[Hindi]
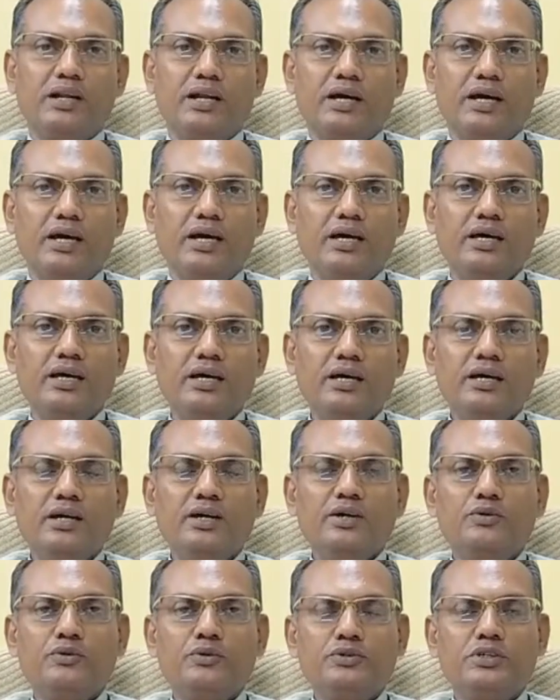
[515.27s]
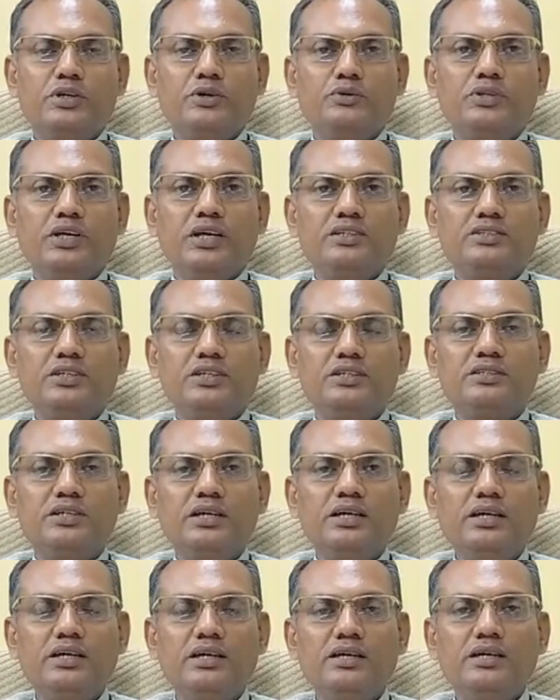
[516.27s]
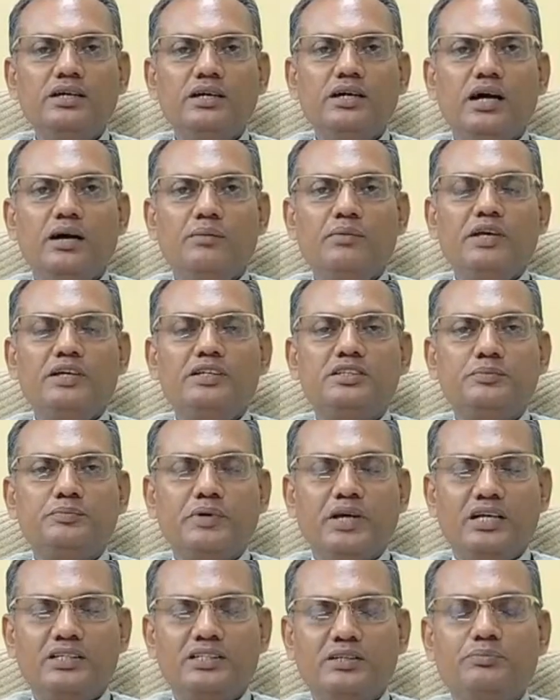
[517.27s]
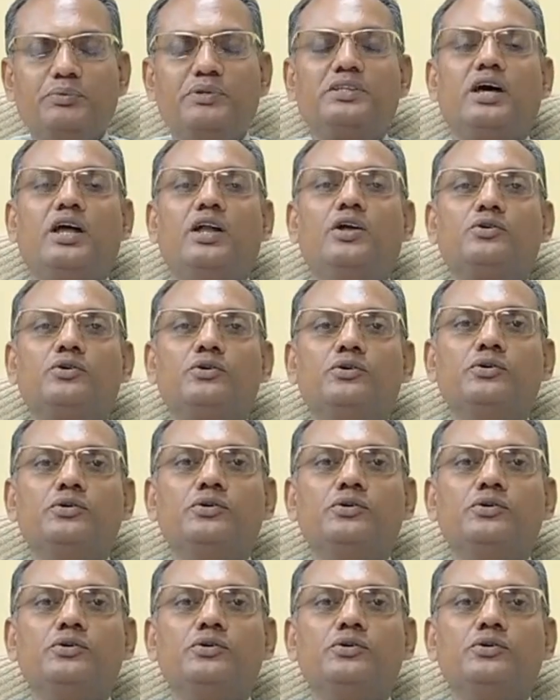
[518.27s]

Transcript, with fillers: रहें उसके उद्देश्य से हमने इस अस्पताल को